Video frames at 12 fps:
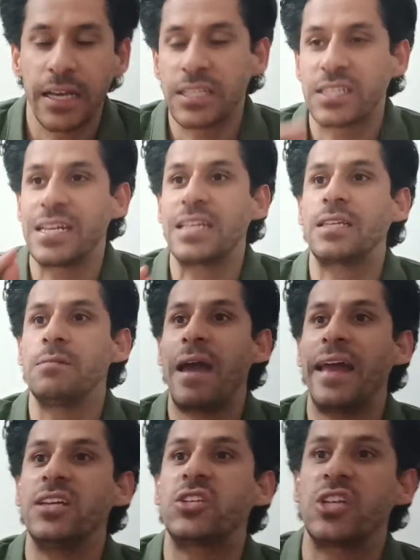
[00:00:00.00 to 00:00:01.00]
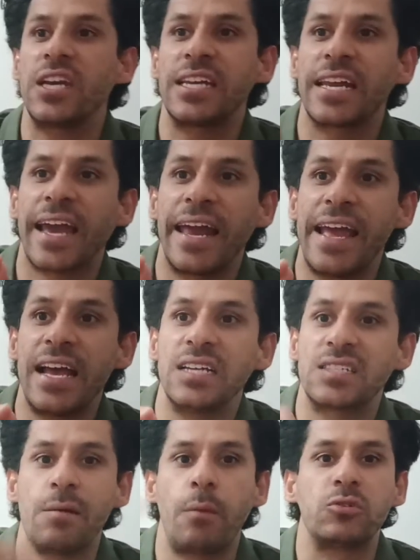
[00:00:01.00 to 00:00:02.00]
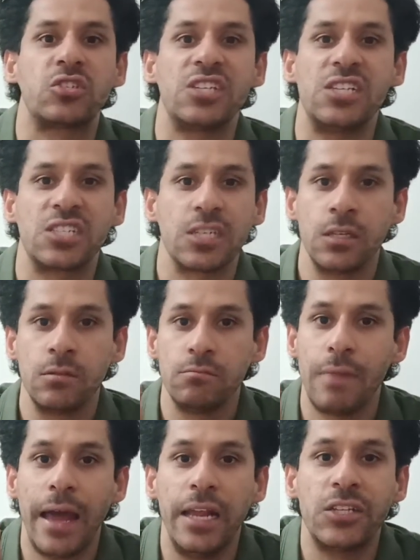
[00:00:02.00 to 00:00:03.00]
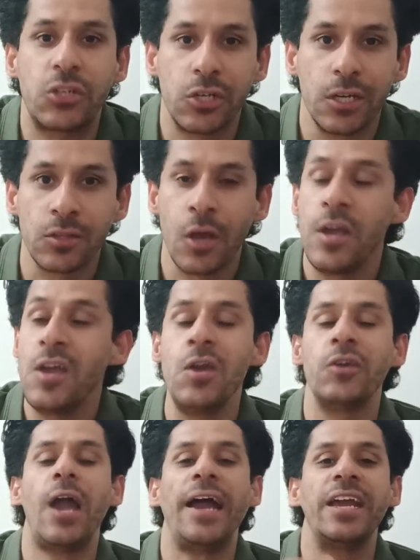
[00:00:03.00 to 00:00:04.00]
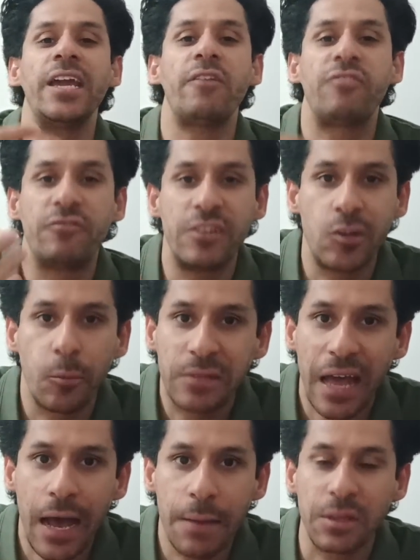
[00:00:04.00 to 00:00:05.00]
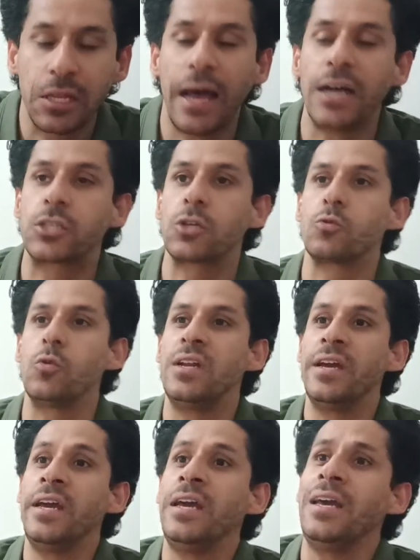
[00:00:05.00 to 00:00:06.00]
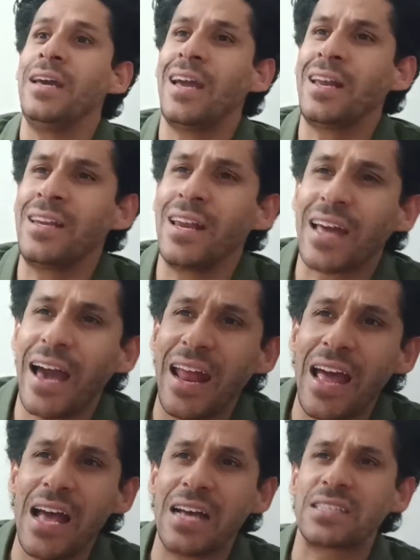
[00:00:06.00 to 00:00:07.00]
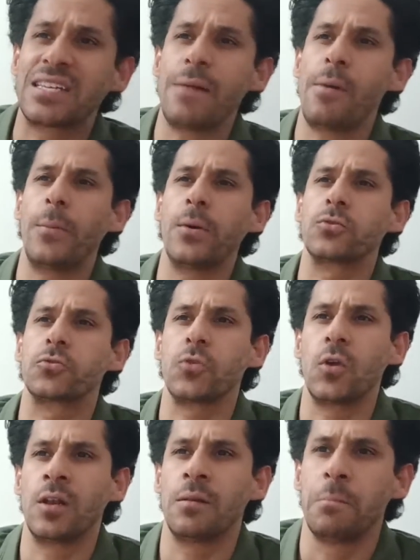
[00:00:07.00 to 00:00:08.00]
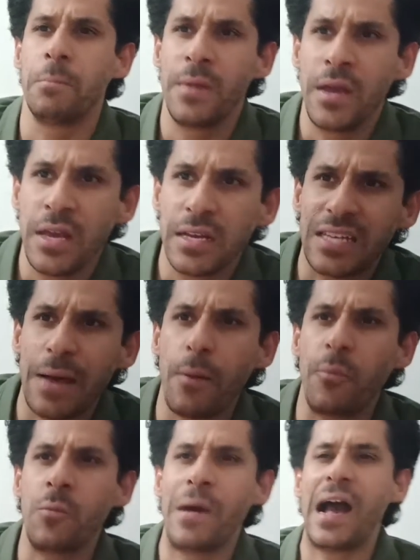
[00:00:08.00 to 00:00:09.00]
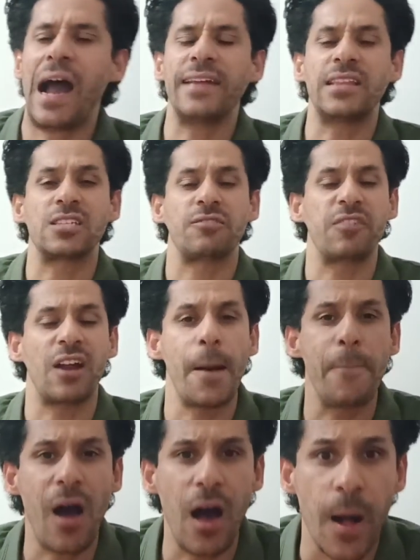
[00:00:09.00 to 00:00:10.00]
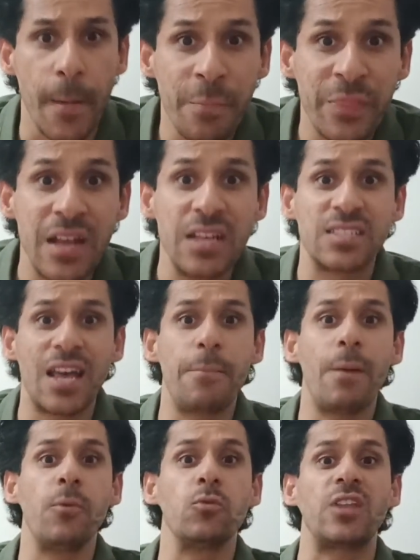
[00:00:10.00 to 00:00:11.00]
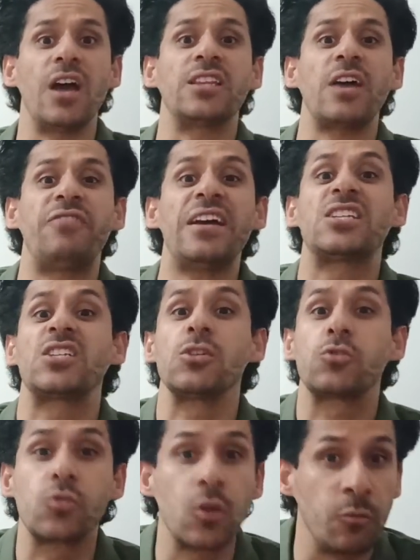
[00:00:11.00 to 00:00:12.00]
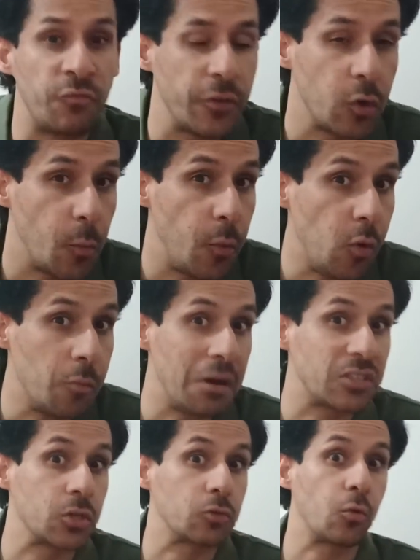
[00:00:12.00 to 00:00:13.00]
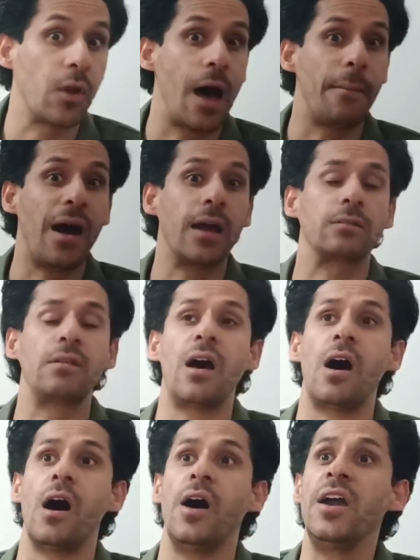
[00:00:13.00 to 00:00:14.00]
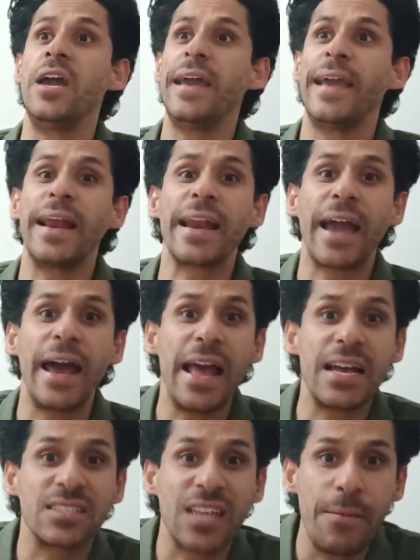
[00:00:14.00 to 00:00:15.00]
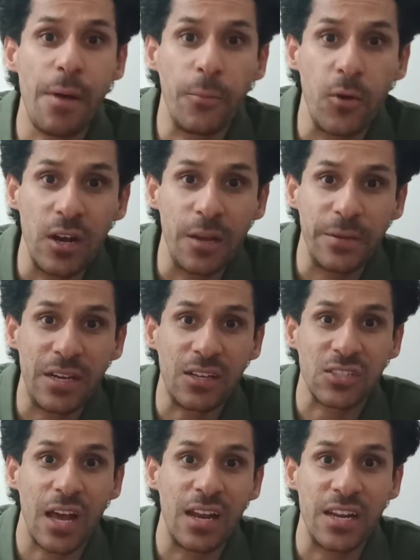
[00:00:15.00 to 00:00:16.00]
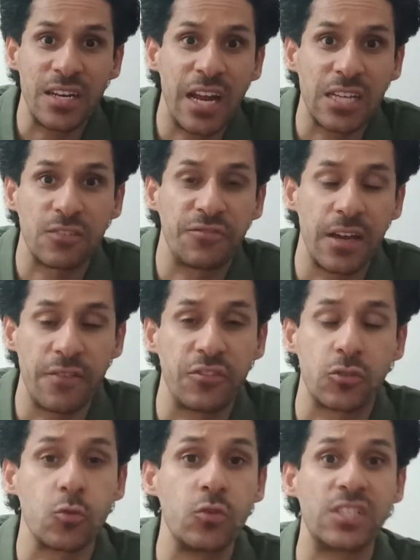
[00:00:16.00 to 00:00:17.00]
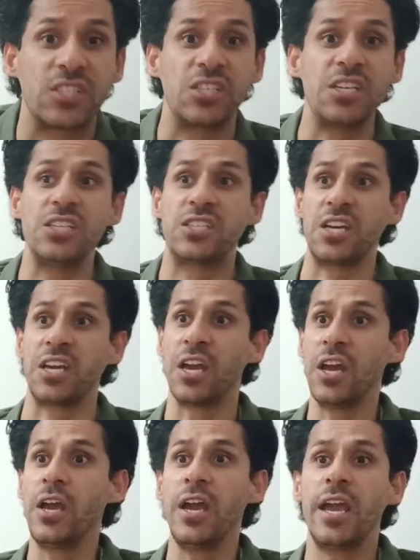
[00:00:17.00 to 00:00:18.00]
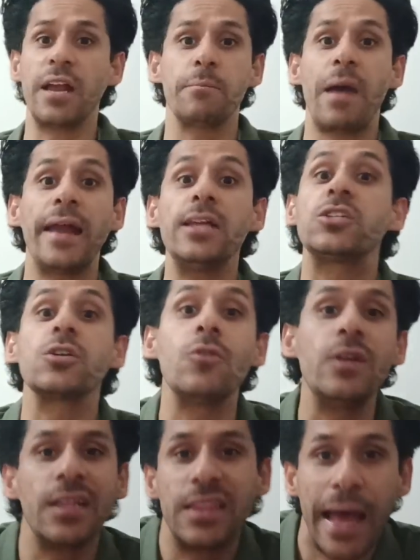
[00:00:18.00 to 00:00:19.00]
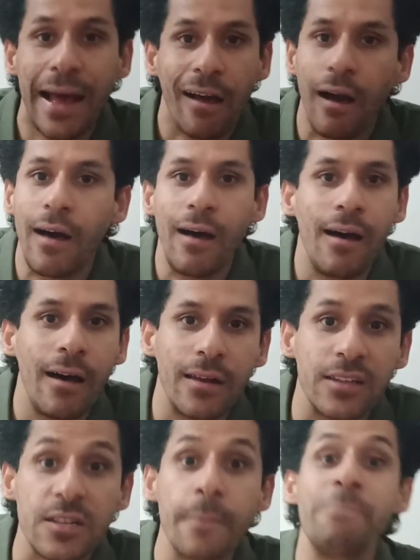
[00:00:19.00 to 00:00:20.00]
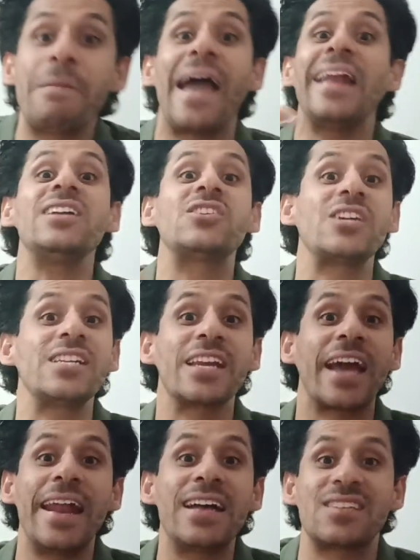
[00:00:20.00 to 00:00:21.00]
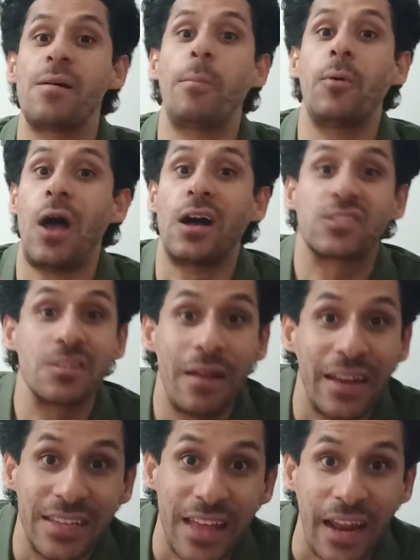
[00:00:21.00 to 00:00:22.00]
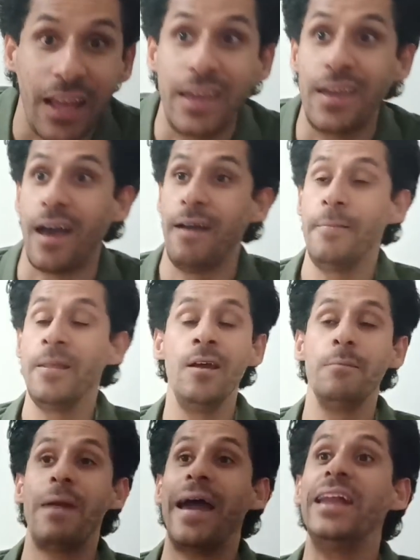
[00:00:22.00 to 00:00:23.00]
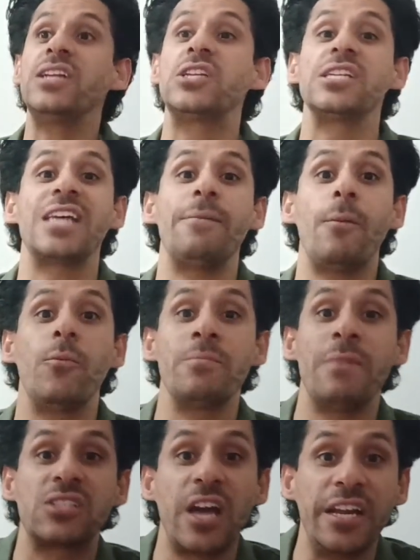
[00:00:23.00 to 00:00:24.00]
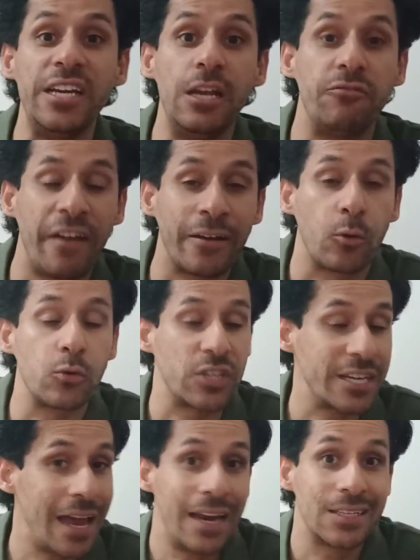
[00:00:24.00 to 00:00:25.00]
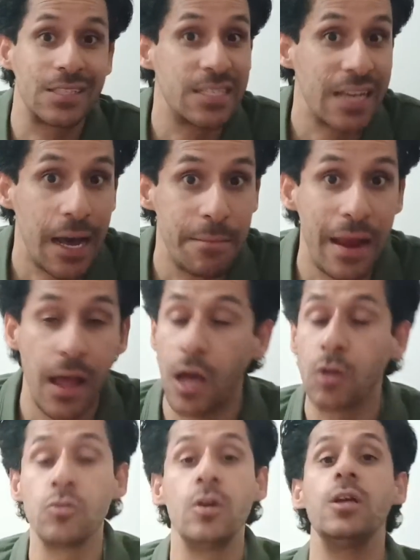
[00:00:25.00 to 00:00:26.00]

الست ما قالتش ان الغلاء سببه السيسي ما قالتش يعني هي في الفيديو بتاعها ما طلعتش تقول ان الغلاء سببه الظلم سببه ما حدث في رابعه سببه تفشي الظلم في ربوع مصر طولها بعرضها الغلاء سببه اللي بيحصل للناس في, في سجون السيسي إيه، ما قالتش كل ده خالص ما قالتش ان الغلاء سببه العاصمه الاداريه ما قالتش سببه المشاريع الفنكوشيه اللي السيسي عملها